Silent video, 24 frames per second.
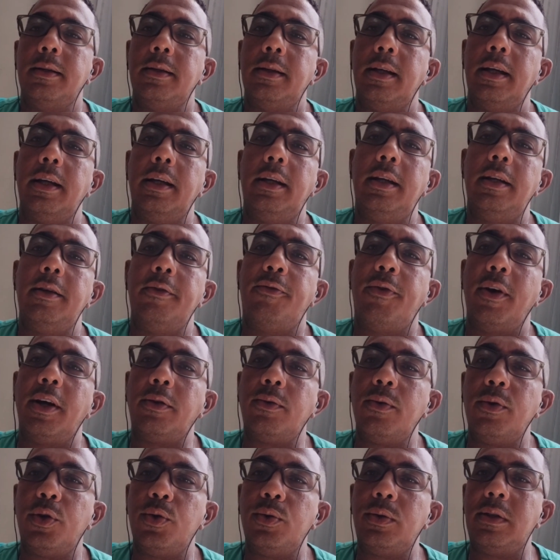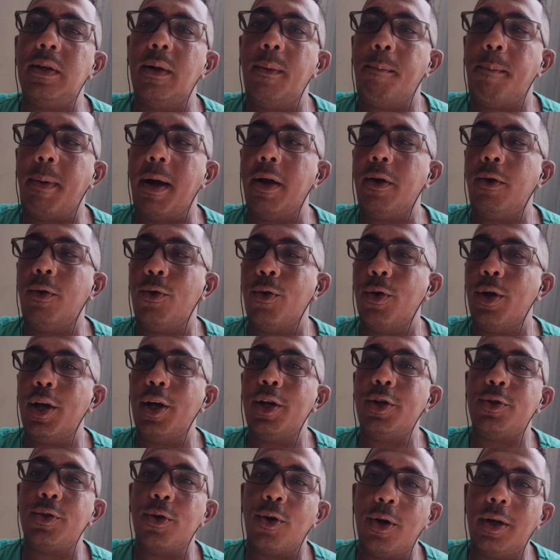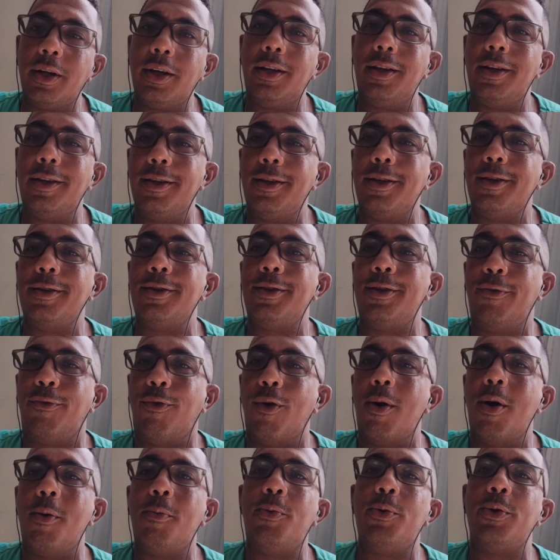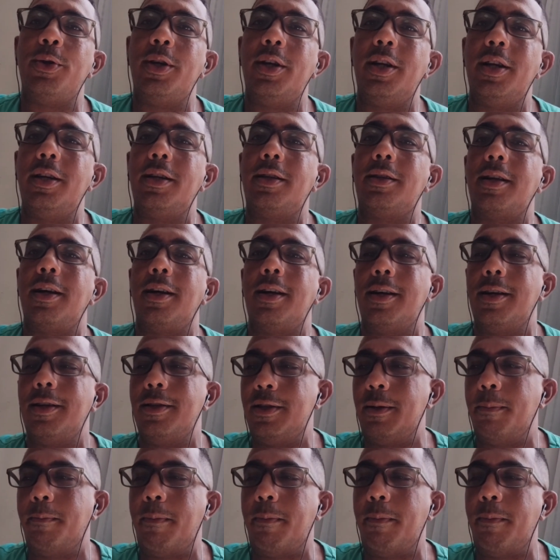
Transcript: né, que faz com que o Sampaio Correia jogue de forma bonita,